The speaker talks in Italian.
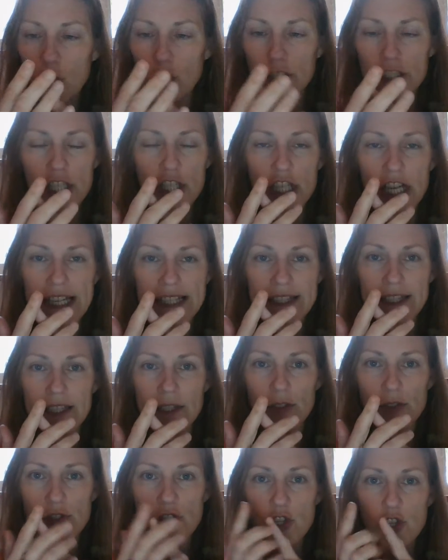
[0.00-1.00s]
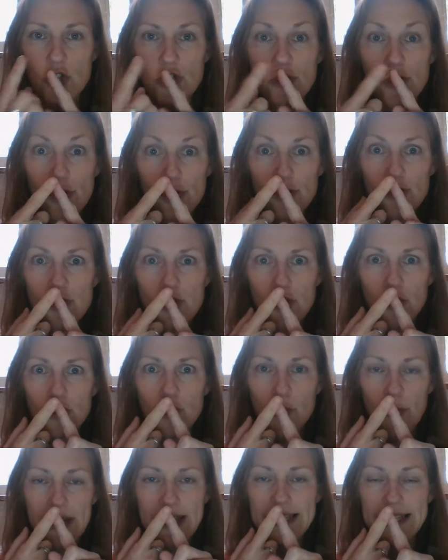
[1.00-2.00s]
concentro solo su
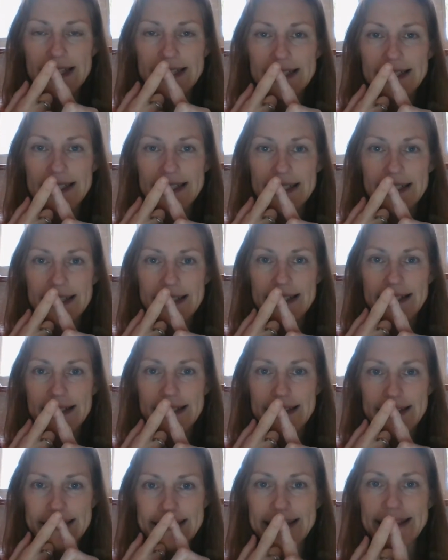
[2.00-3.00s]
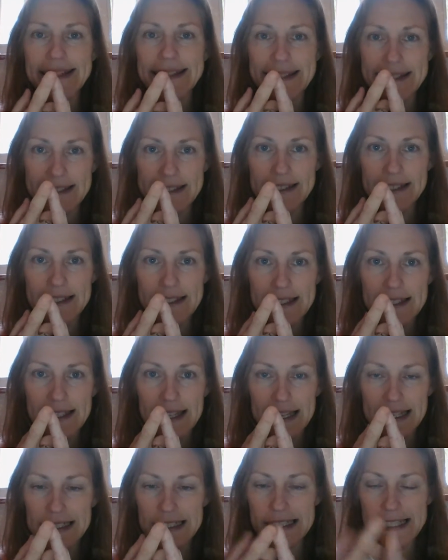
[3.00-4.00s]
quella dita
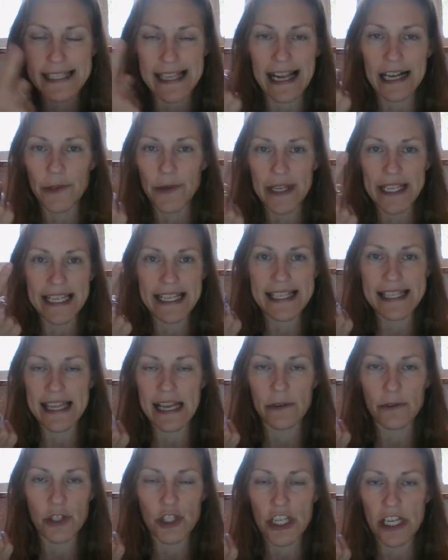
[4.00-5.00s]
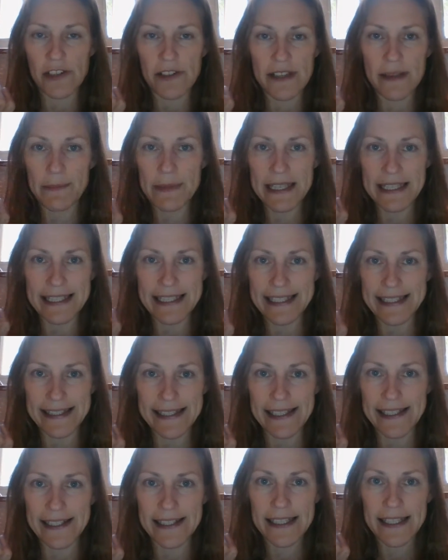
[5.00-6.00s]
e il sangue che sta uscendo da mia
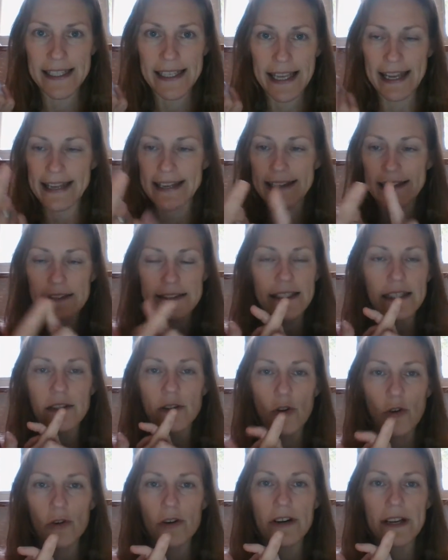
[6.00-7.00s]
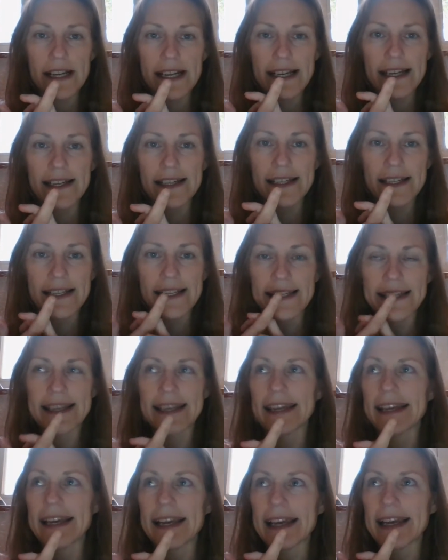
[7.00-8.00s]
dita e il dolore
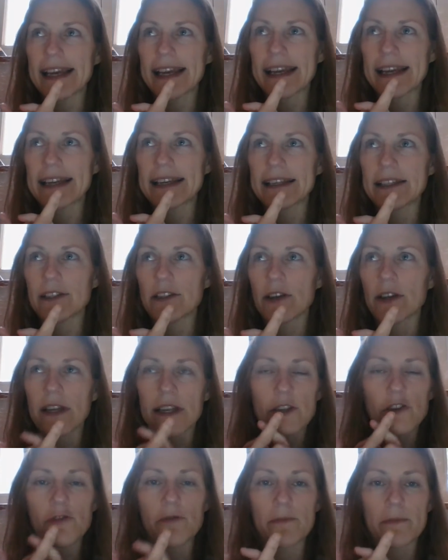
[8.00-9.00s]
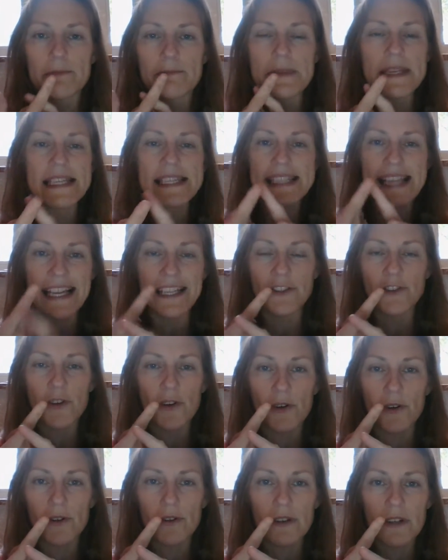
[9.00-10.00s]
che io mi
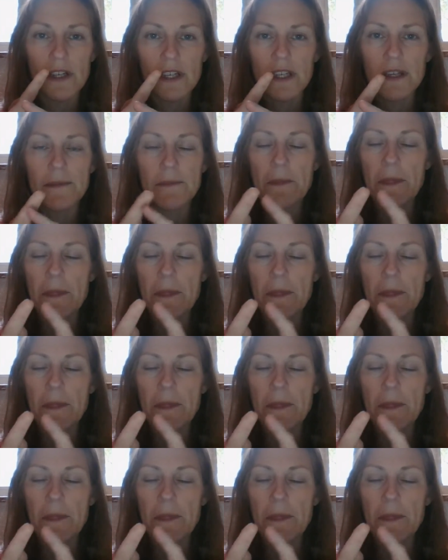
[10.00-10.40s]
sento,